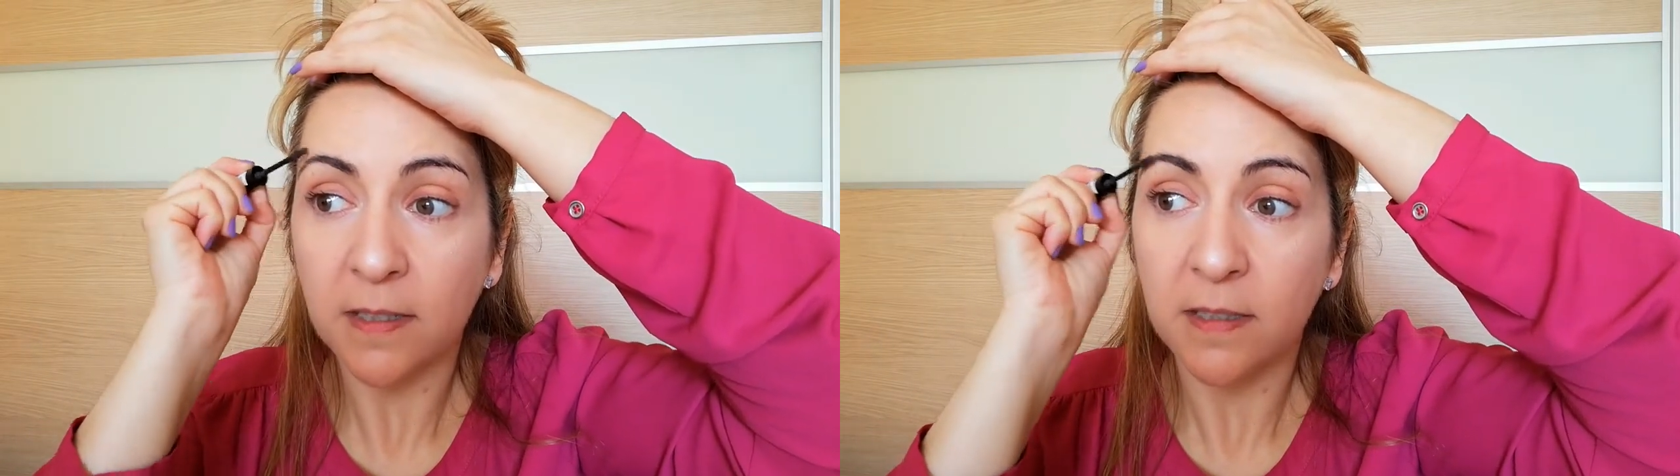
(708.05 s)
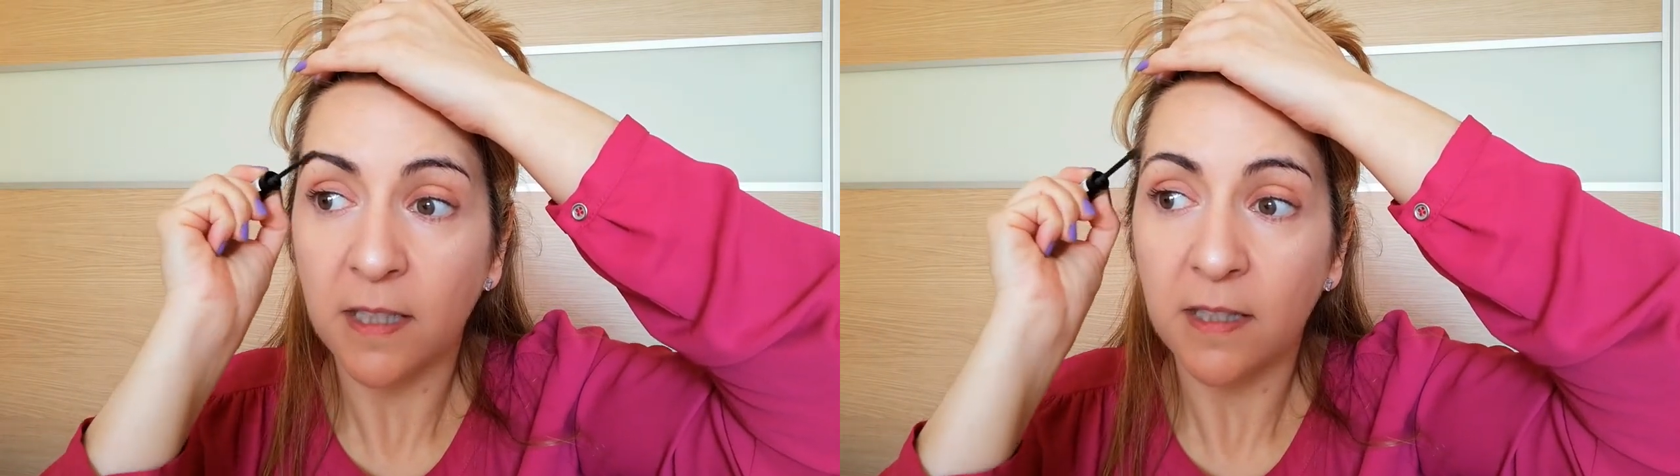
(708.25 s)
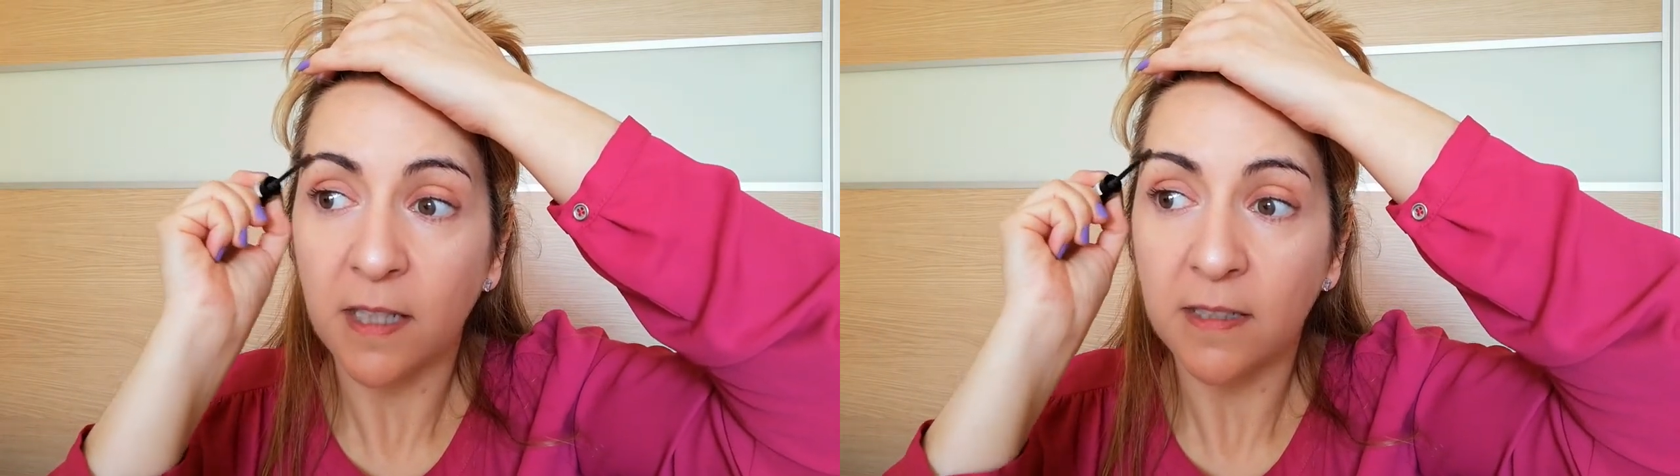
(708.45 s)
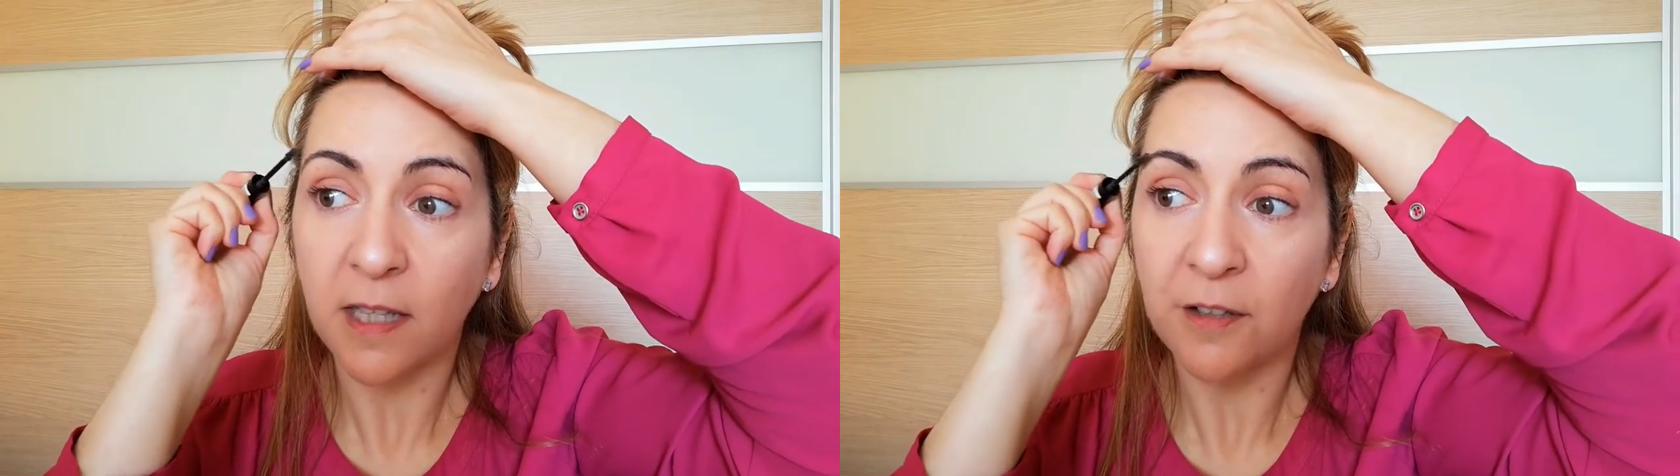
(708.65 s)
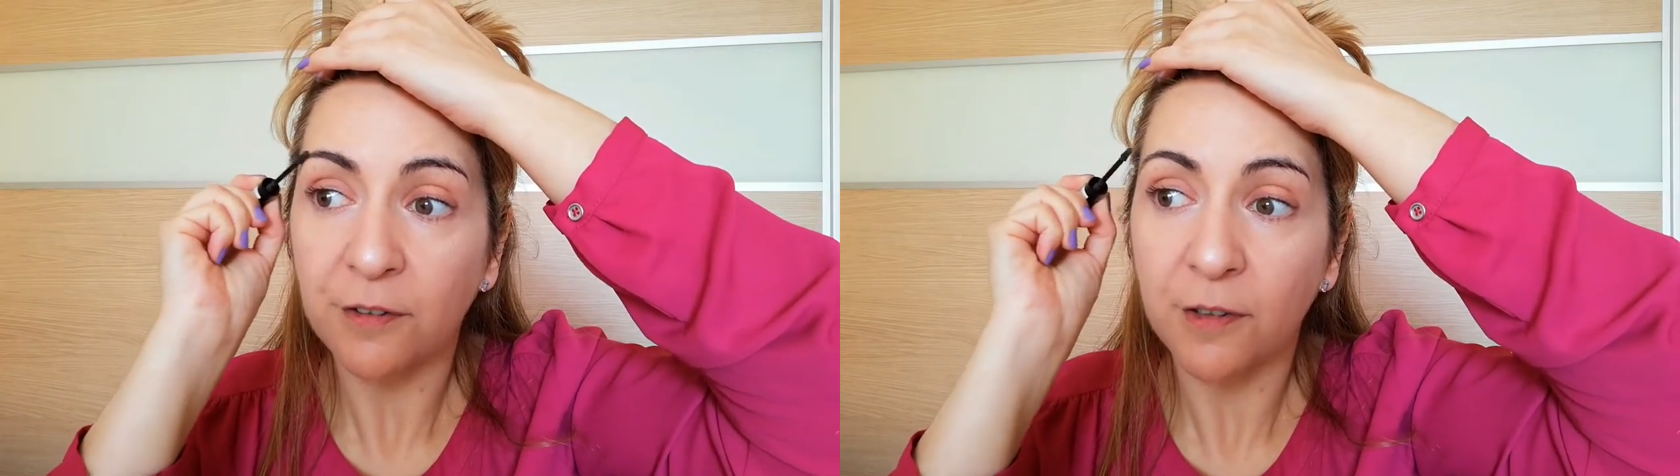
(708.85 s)

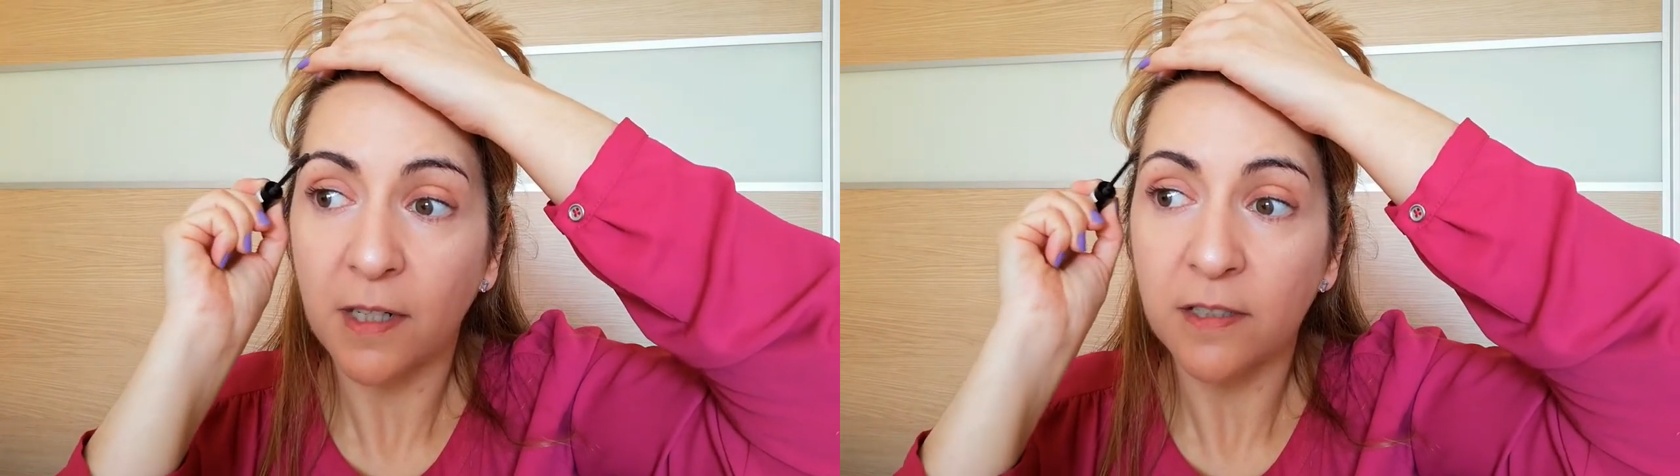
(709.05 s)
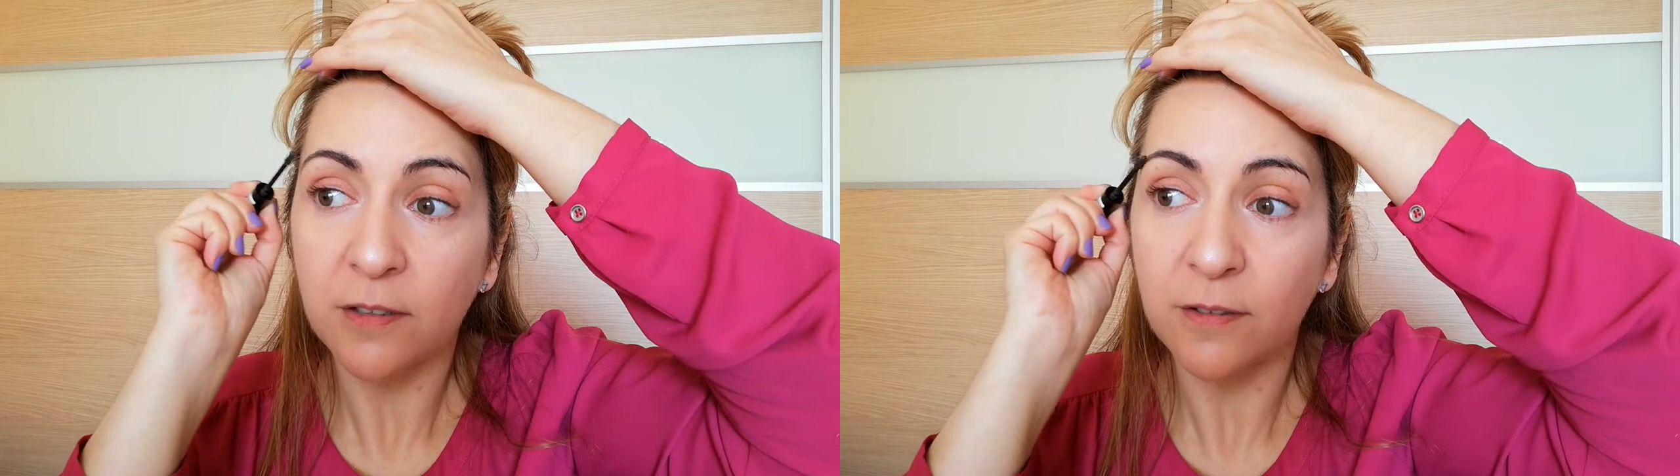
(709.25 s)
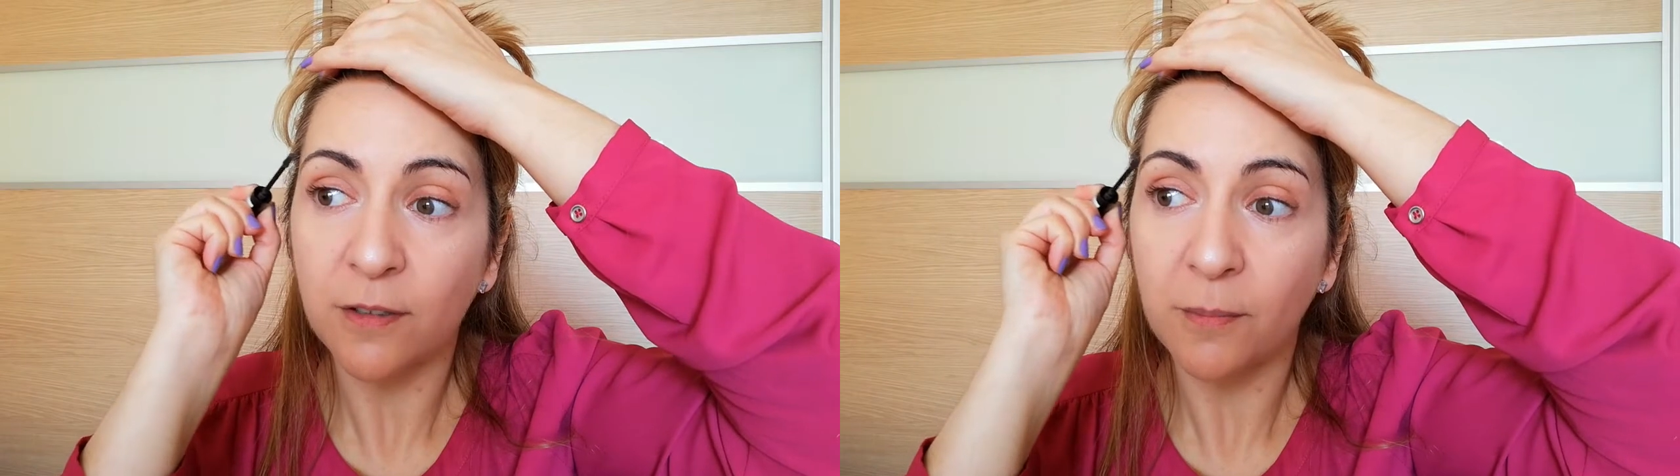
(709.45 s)
ciertas zonas no